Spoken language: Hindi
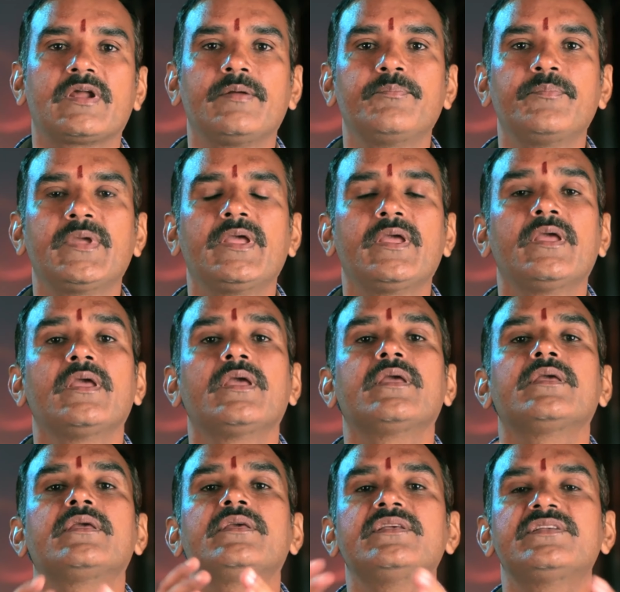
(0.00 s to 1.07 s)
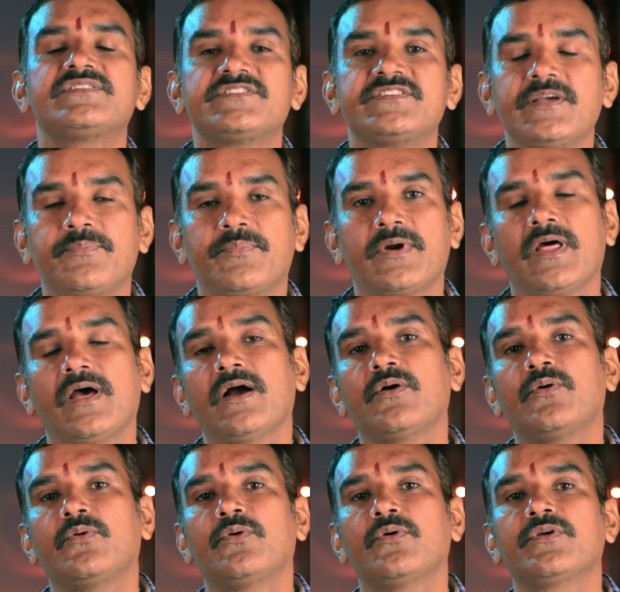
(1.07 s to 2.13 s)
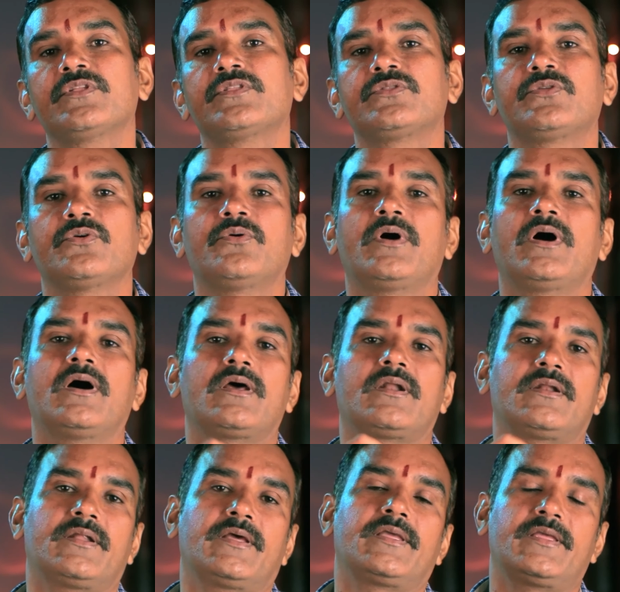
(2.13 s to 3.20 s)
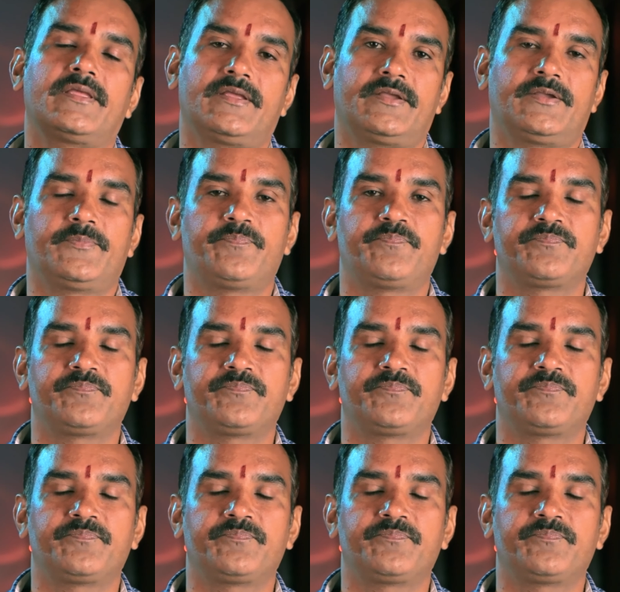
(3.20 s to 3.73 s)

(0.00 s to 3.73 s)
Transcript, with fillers: धर्म में इससे बड़ा कोई त्यौहार नहीं है